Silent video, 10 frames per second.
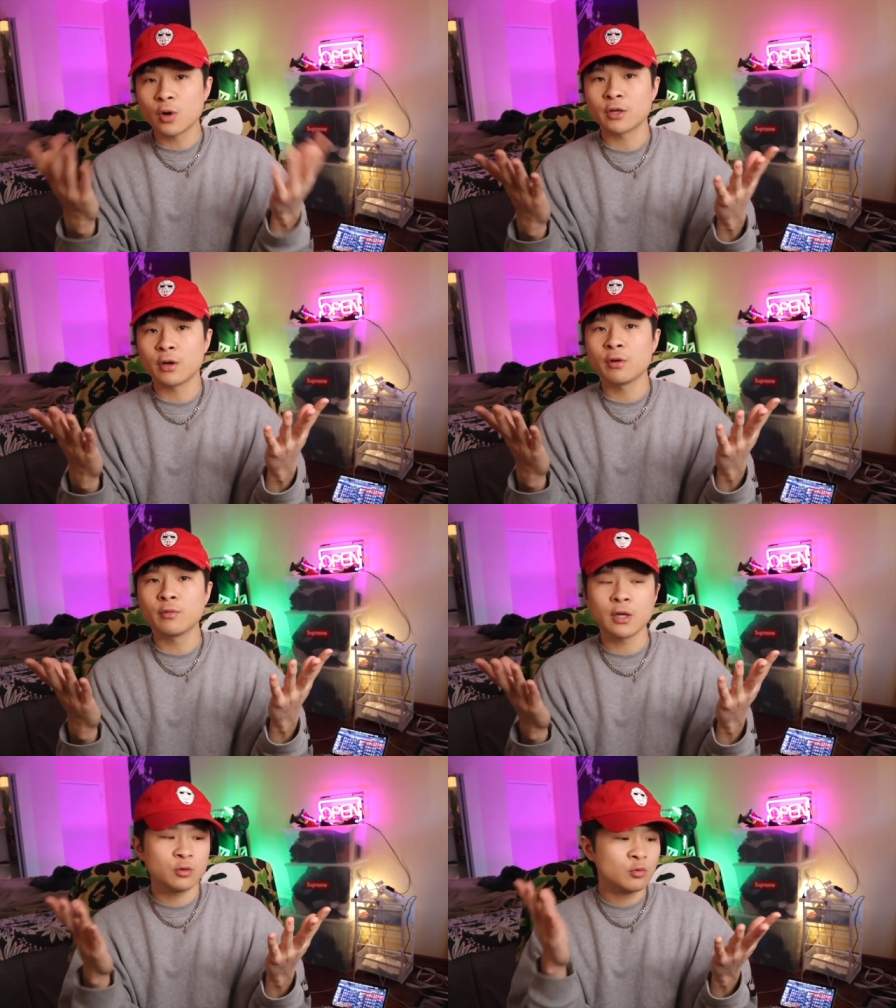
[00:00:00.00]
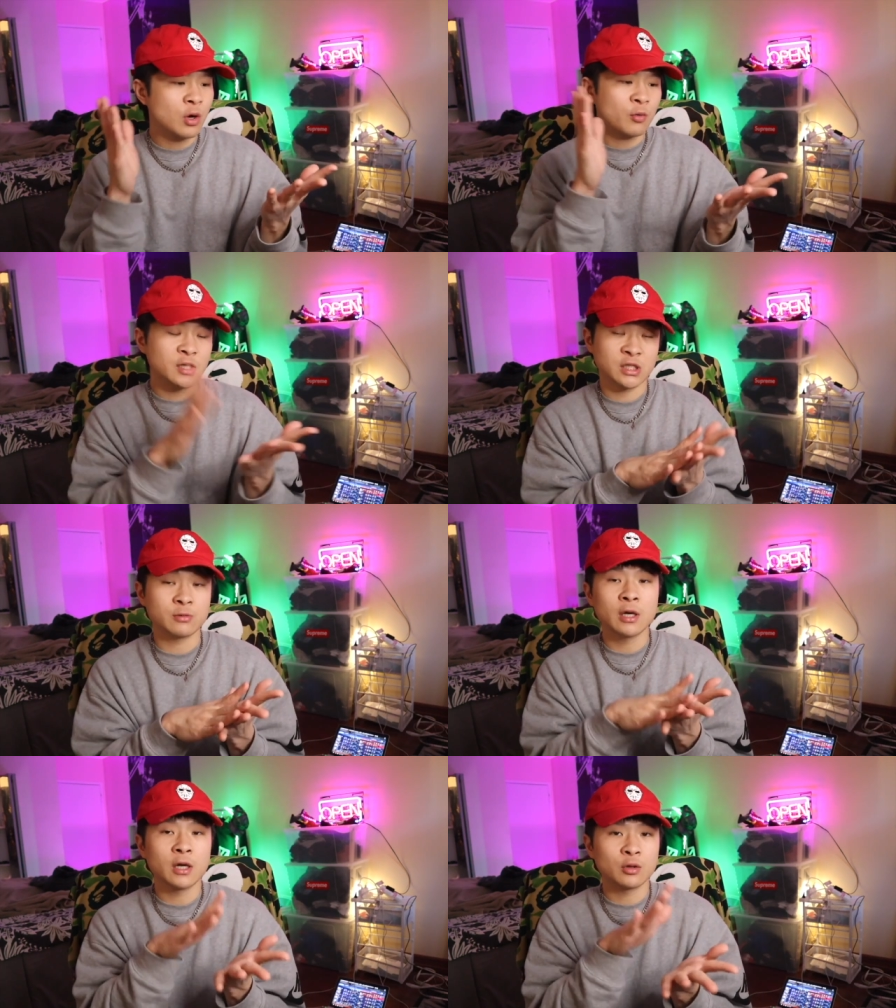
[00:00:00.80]
如果有人会问，如果我喜
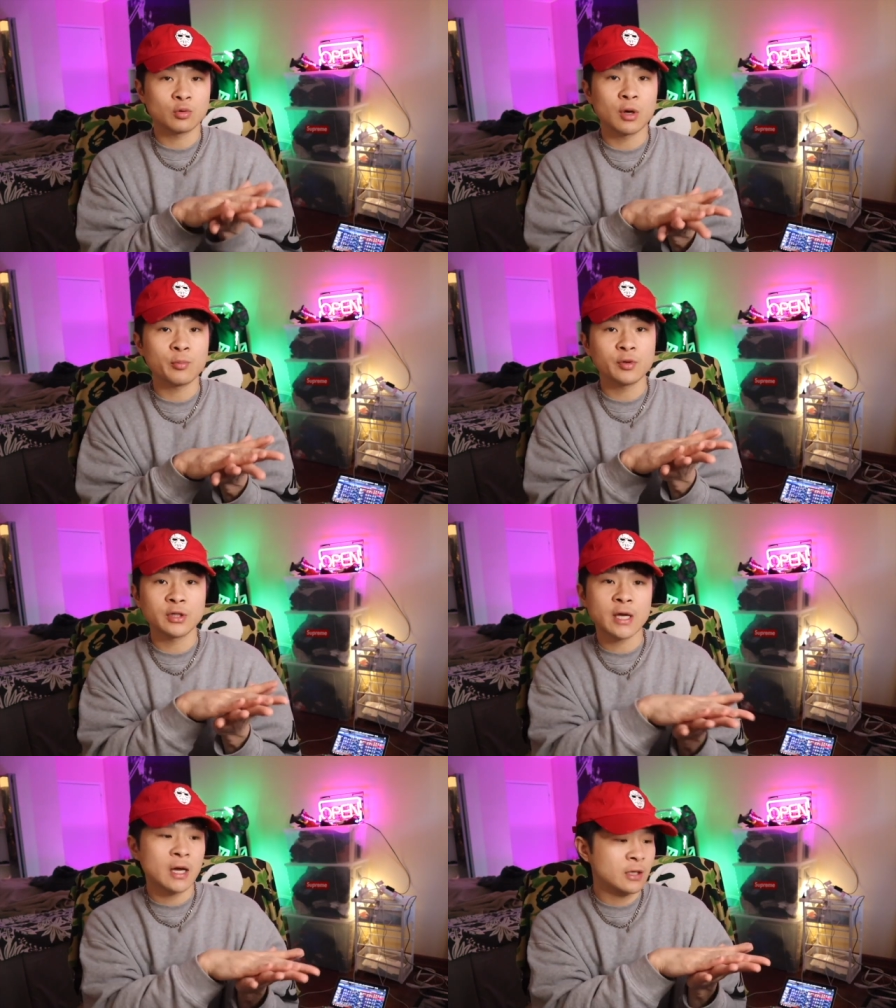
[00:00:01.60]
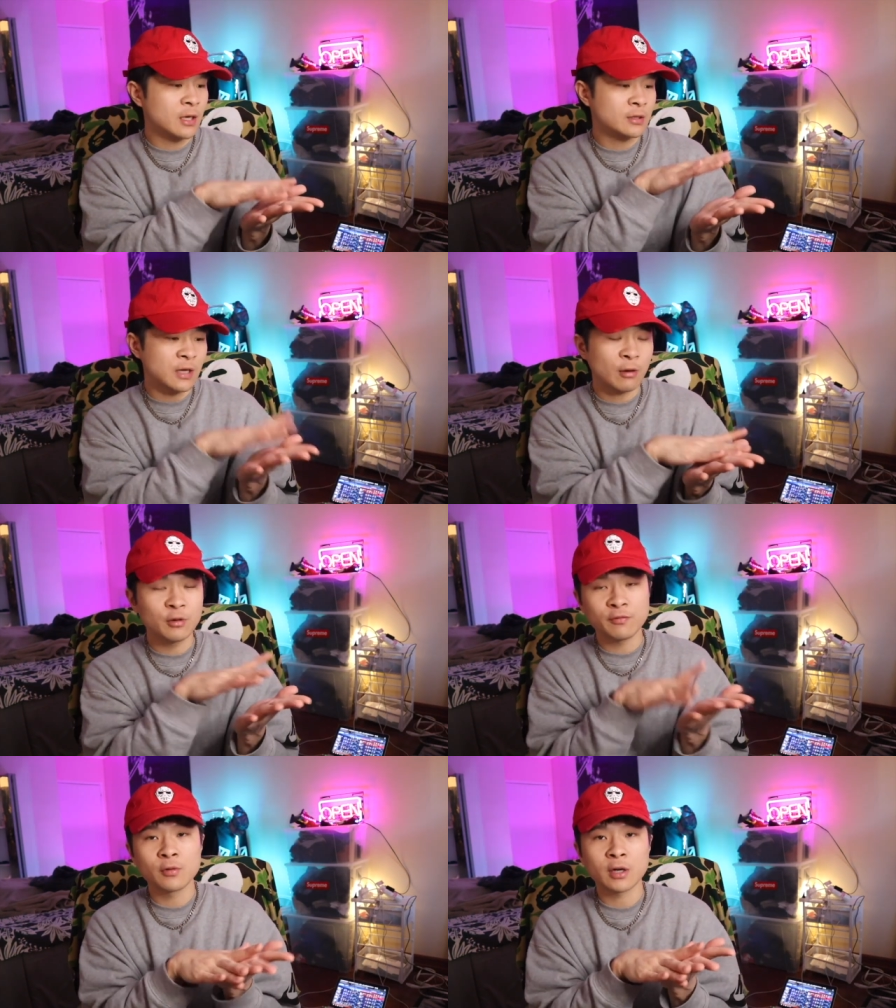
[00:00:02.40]
欢很多不一样的潮
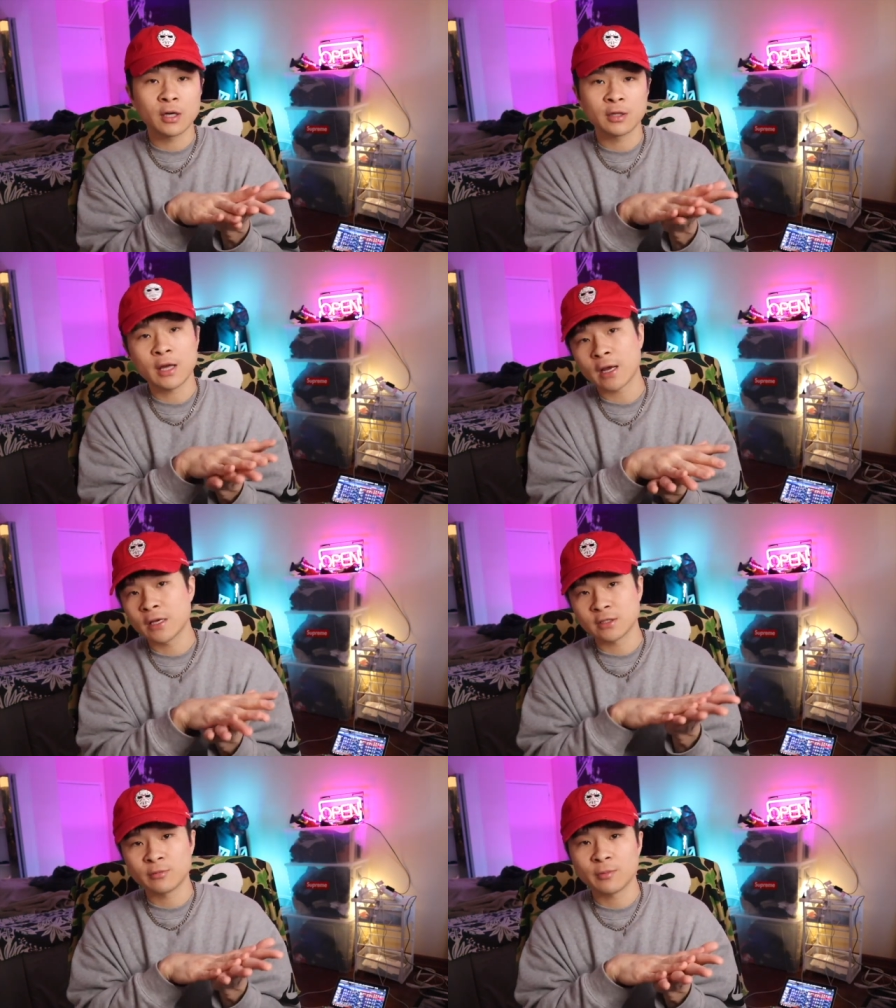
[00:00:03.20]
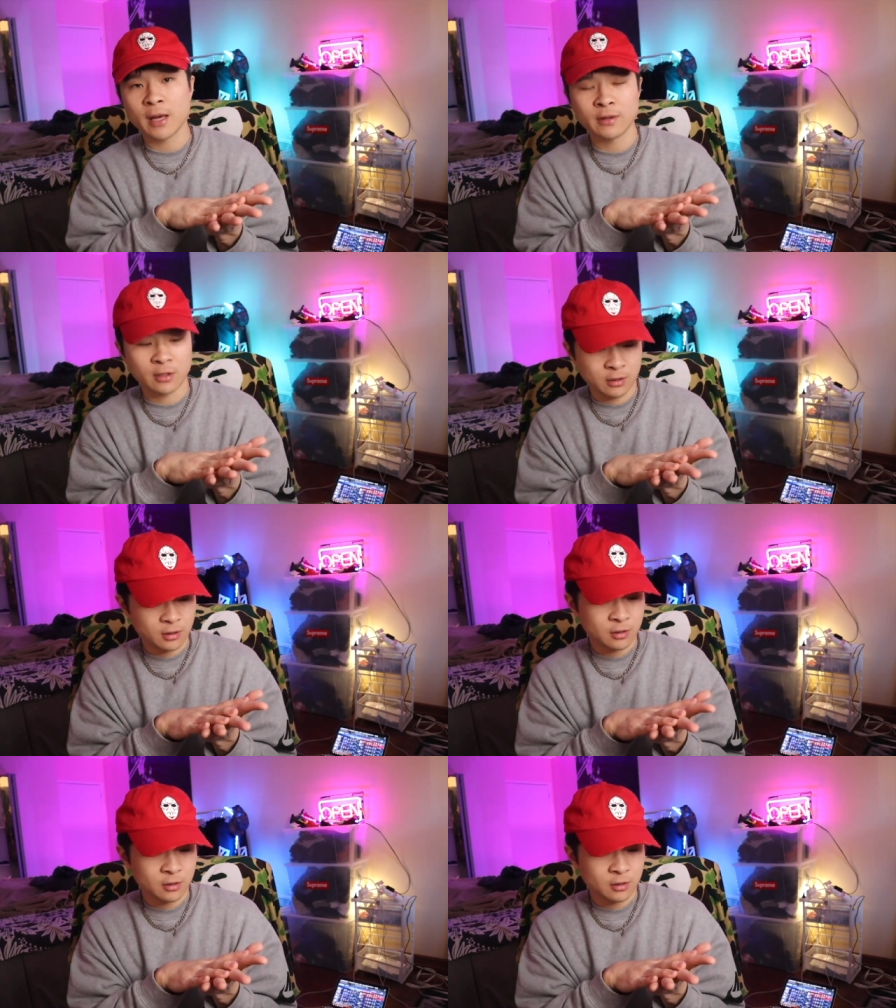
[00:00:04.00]
流风格，那该怎么办呢？